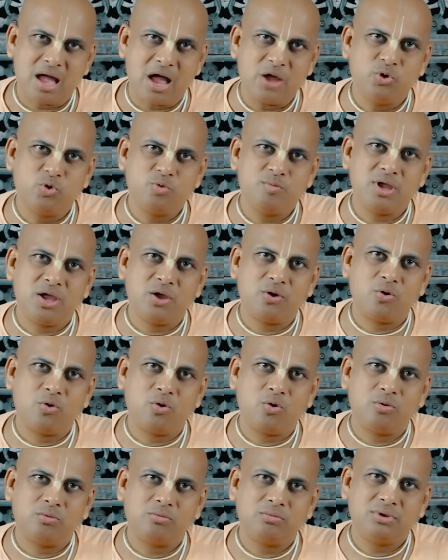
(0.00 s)
आयु में हो
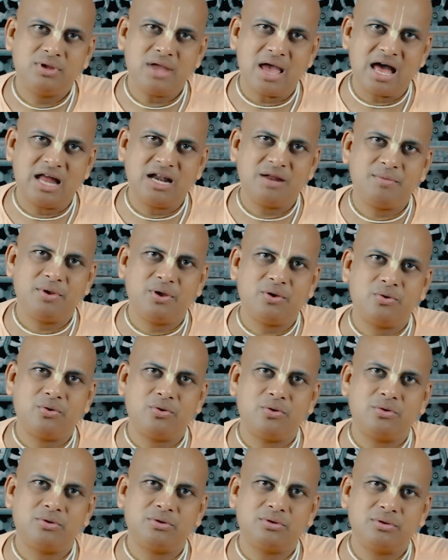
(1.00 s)
ज्ञान में हो